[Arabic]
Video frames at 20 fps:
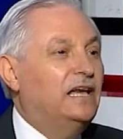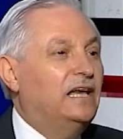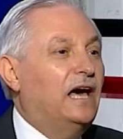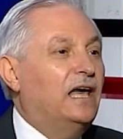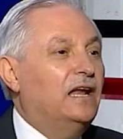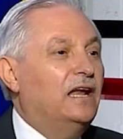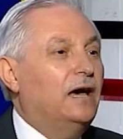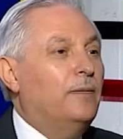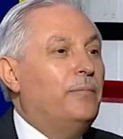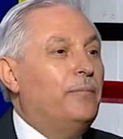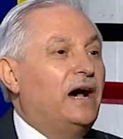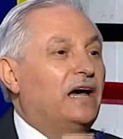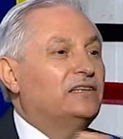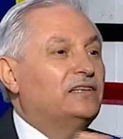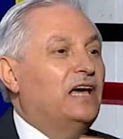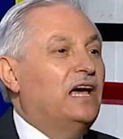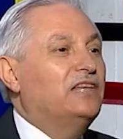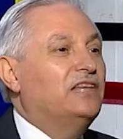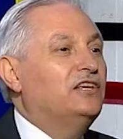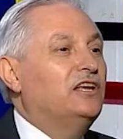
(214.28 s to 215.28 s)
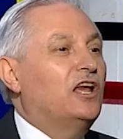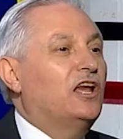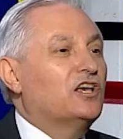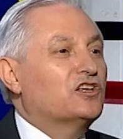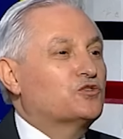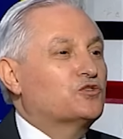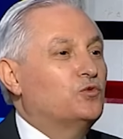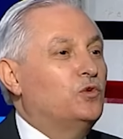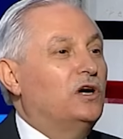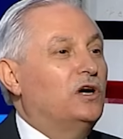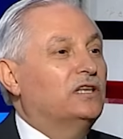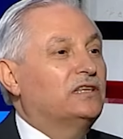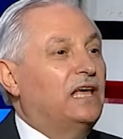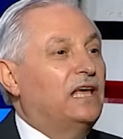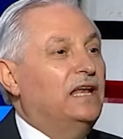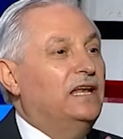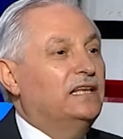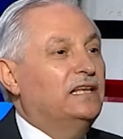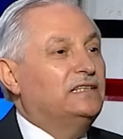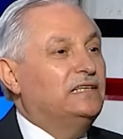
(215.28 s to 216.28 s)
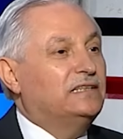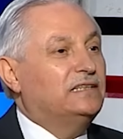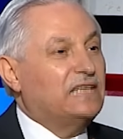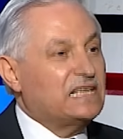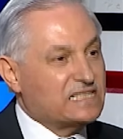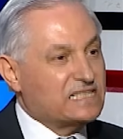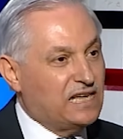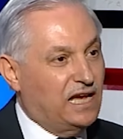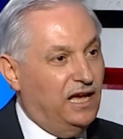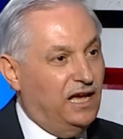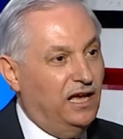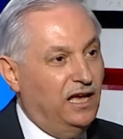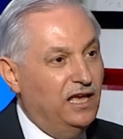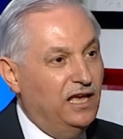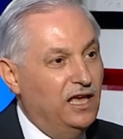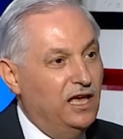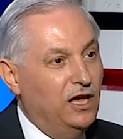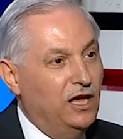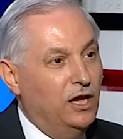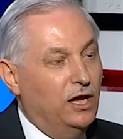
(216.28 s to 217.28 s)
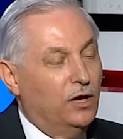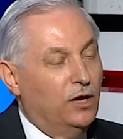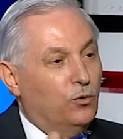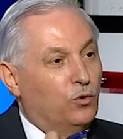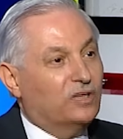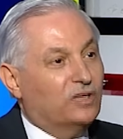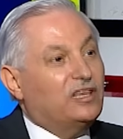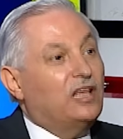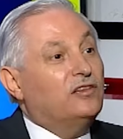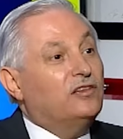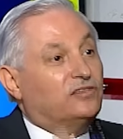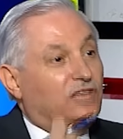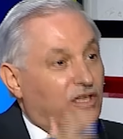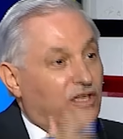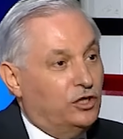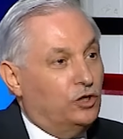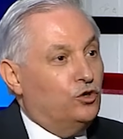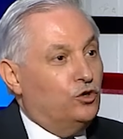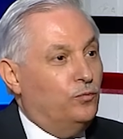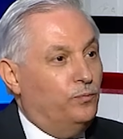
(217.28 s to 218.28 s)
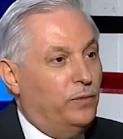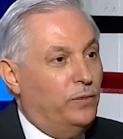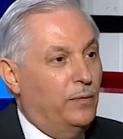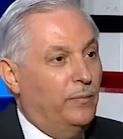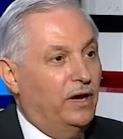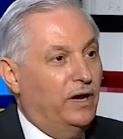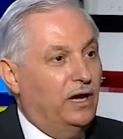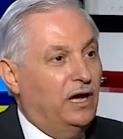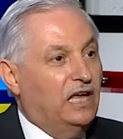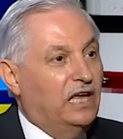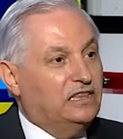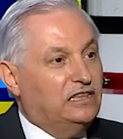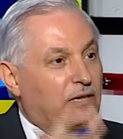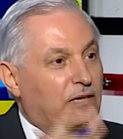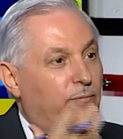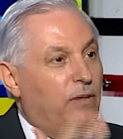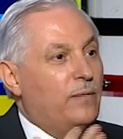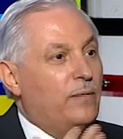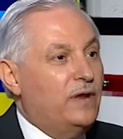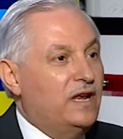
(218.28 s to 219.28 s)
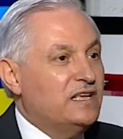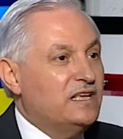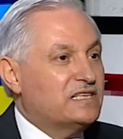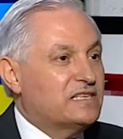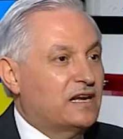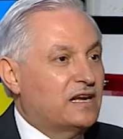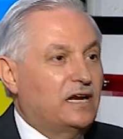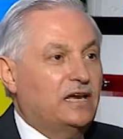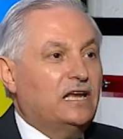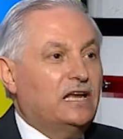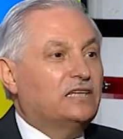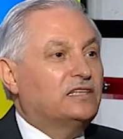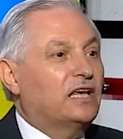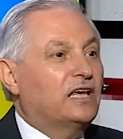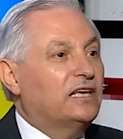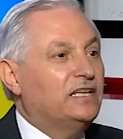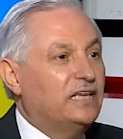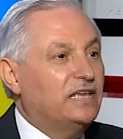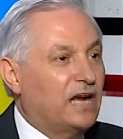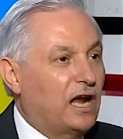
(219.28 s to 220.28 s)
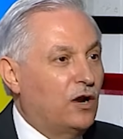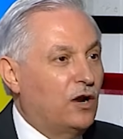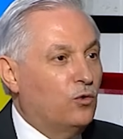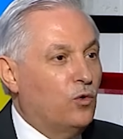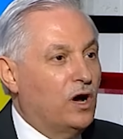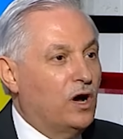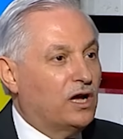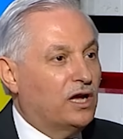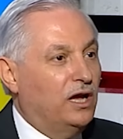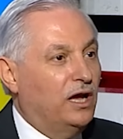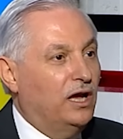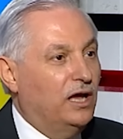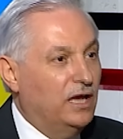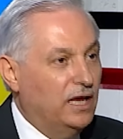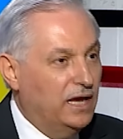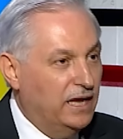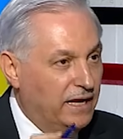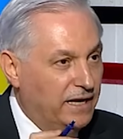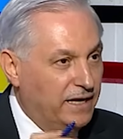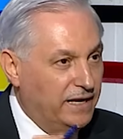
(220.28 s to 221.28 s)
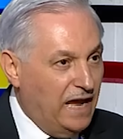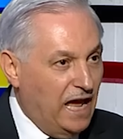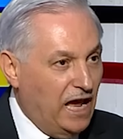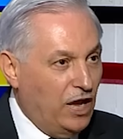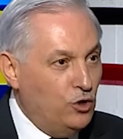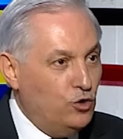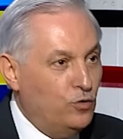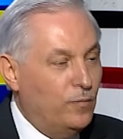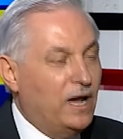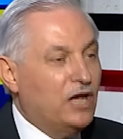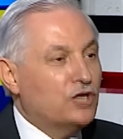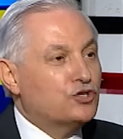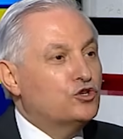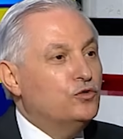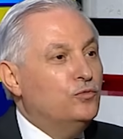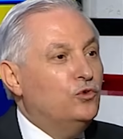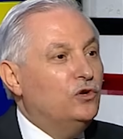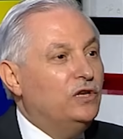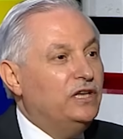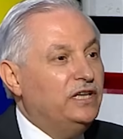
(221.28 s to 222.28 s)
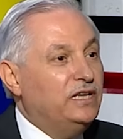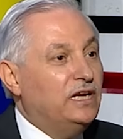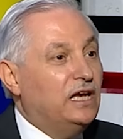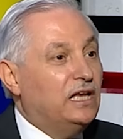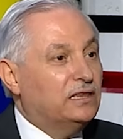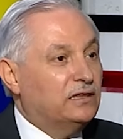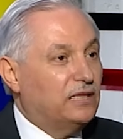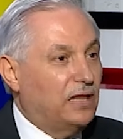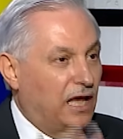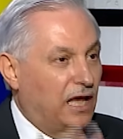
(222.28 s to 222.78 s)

على بعض هذه الاصوات التي تسعى وتنتظر ربما الدبابه الاسرائيليه تغيير الواقع م. نحن مع شموليه